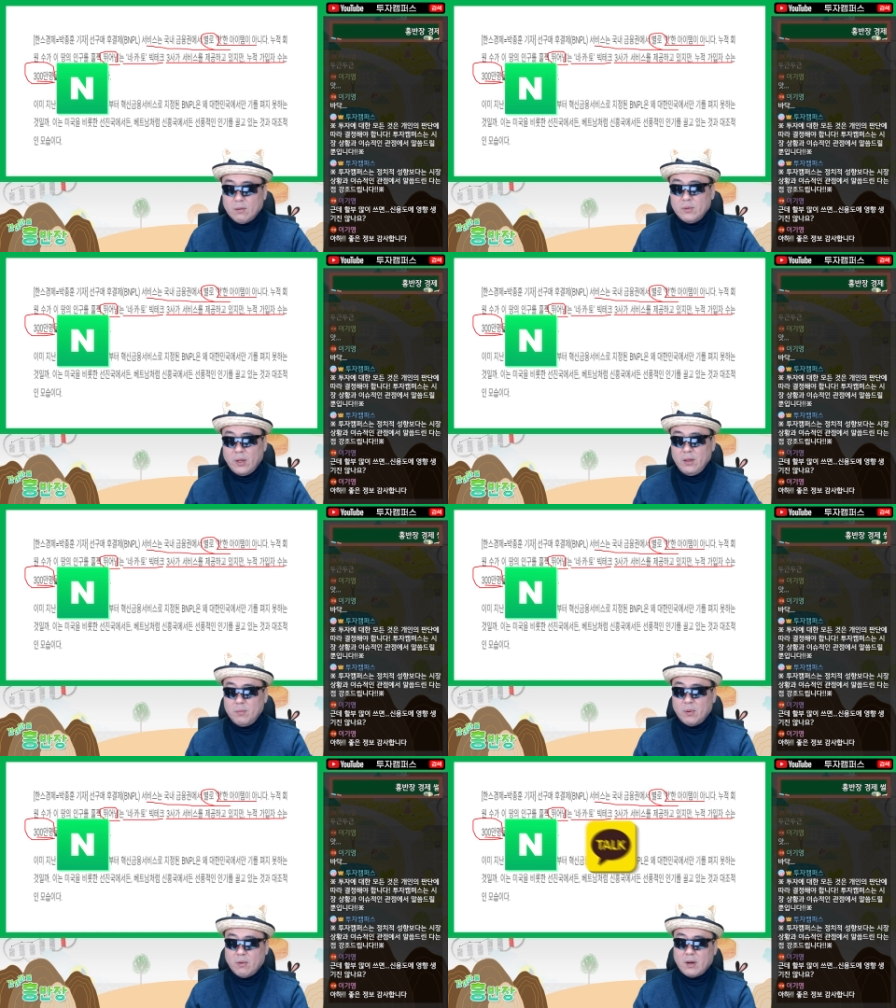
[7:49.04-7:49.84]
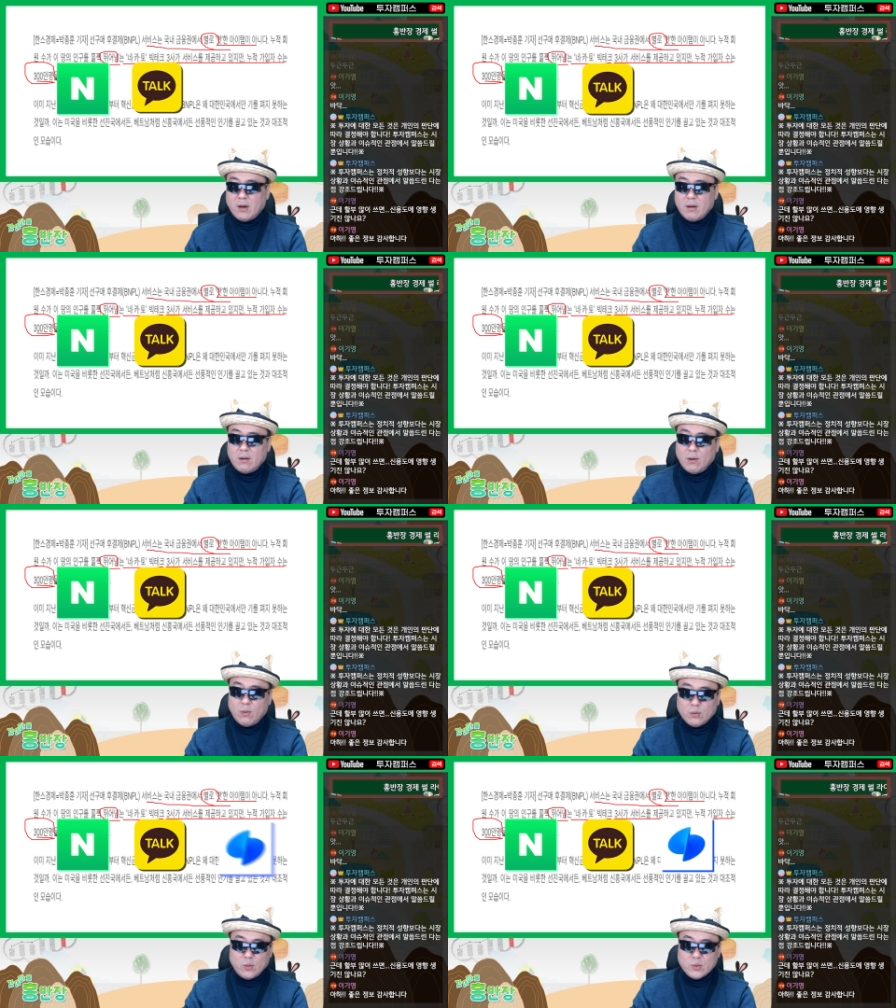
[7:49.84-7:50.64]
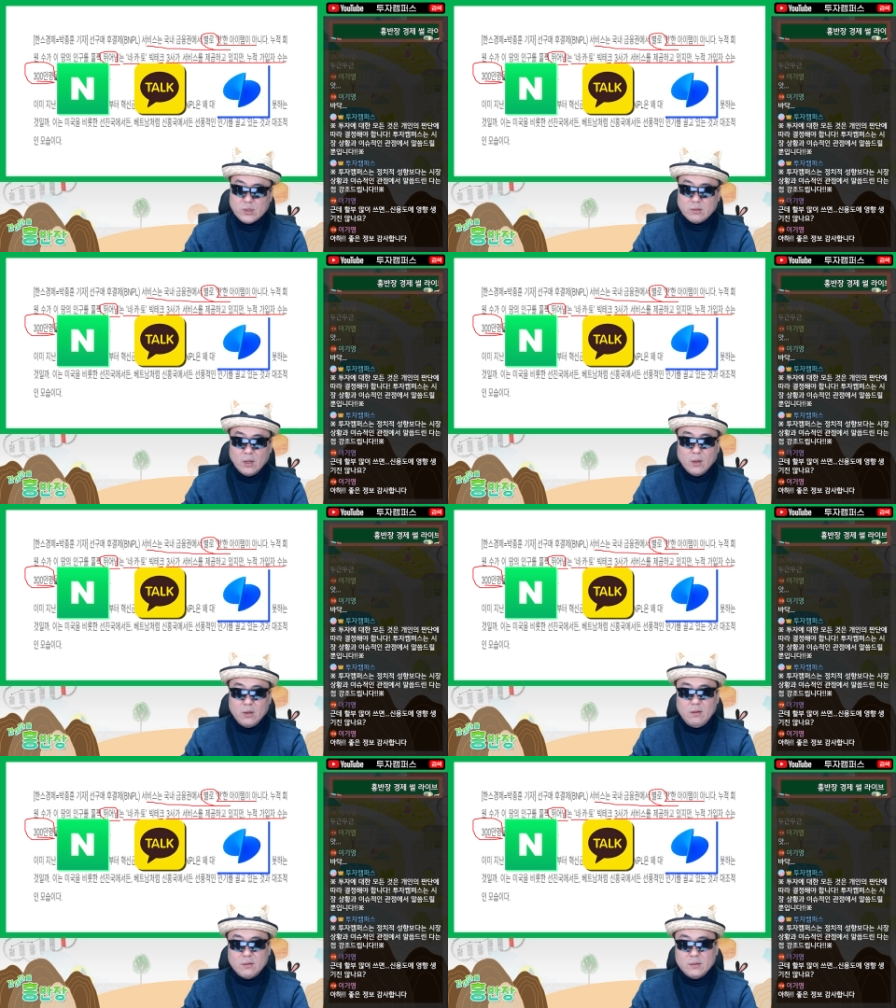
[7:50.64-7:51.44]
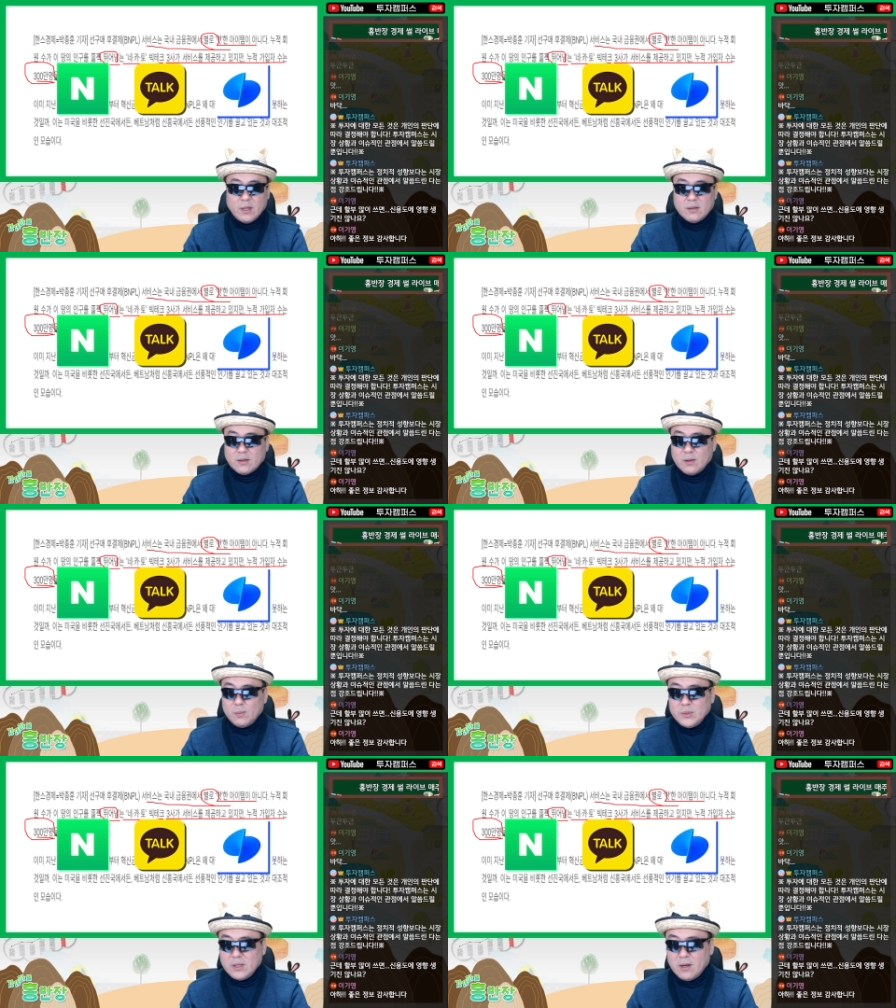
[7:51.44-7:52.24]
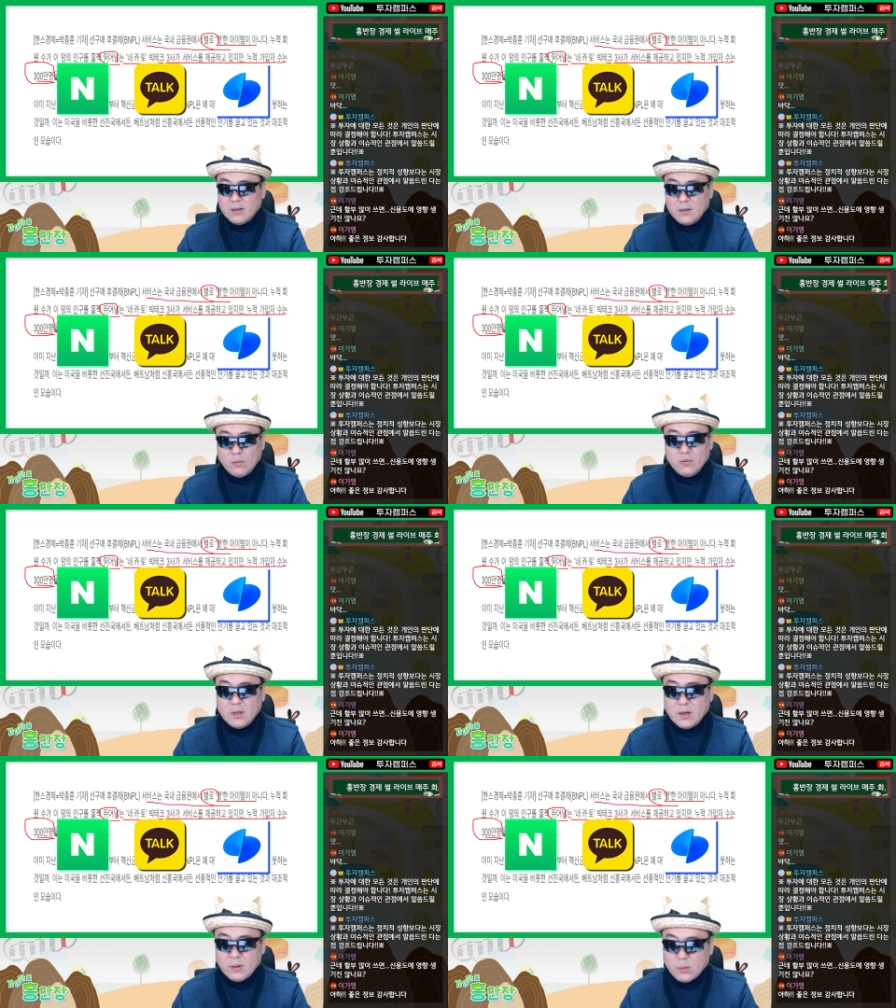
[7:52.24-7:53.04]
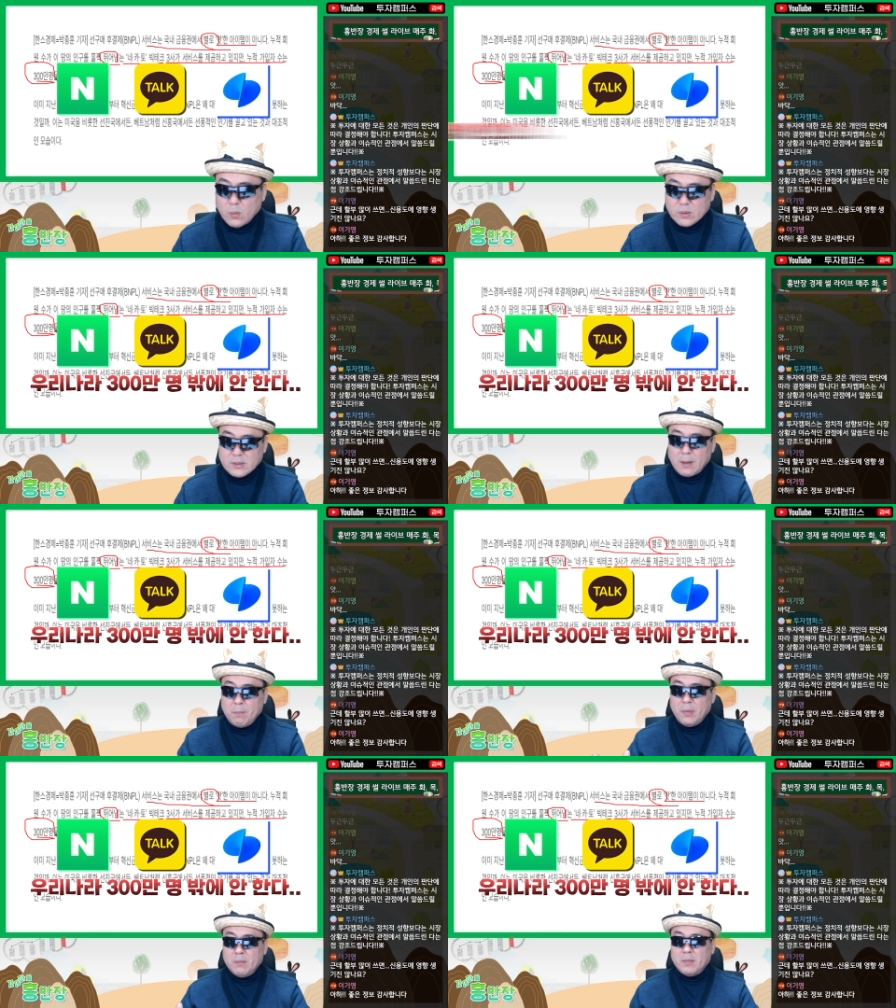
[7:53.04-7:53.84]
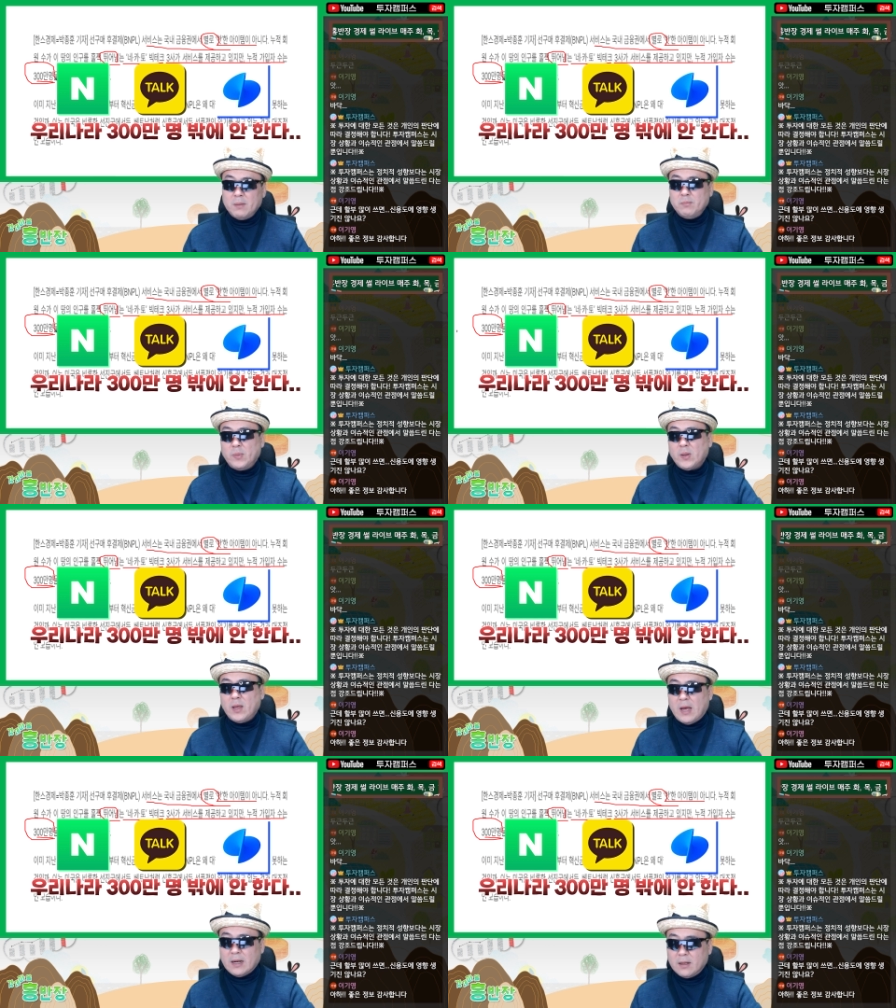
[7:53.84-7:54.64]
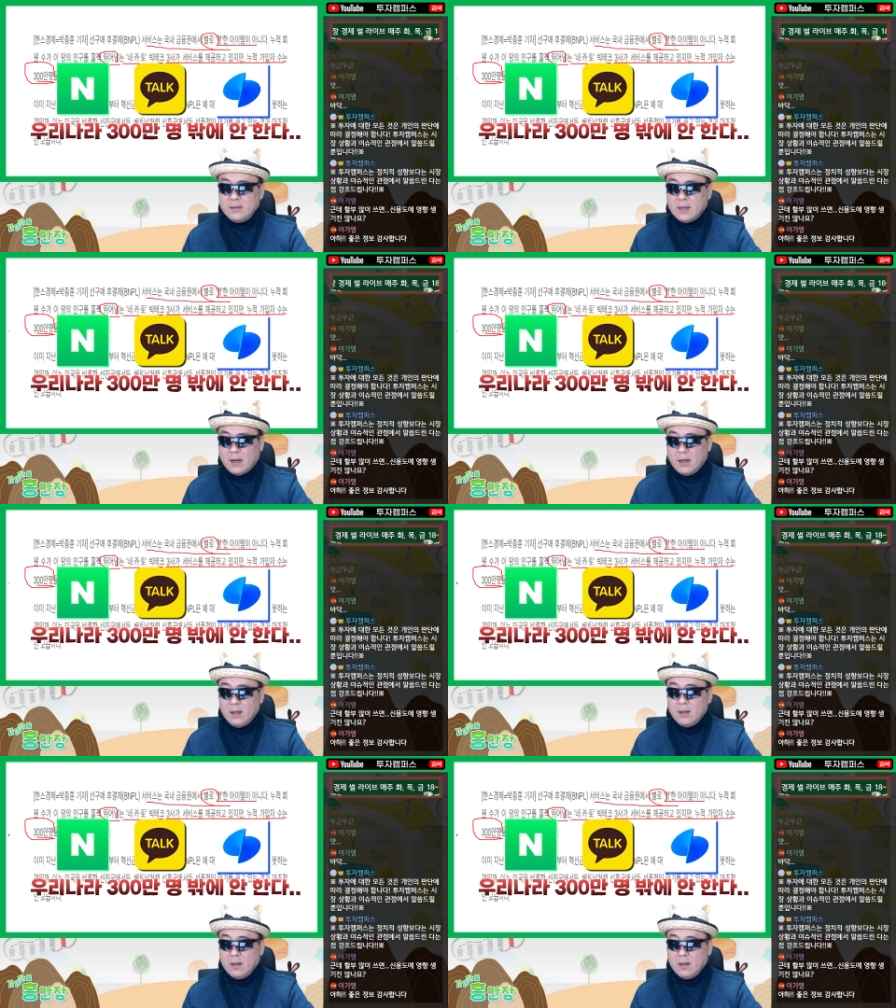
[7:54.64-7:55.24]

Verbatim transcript: 네이버, 카카오, 토스 이런 대단한 업체를 하는데 우리나라 꼭 300만 밖에 안 한다.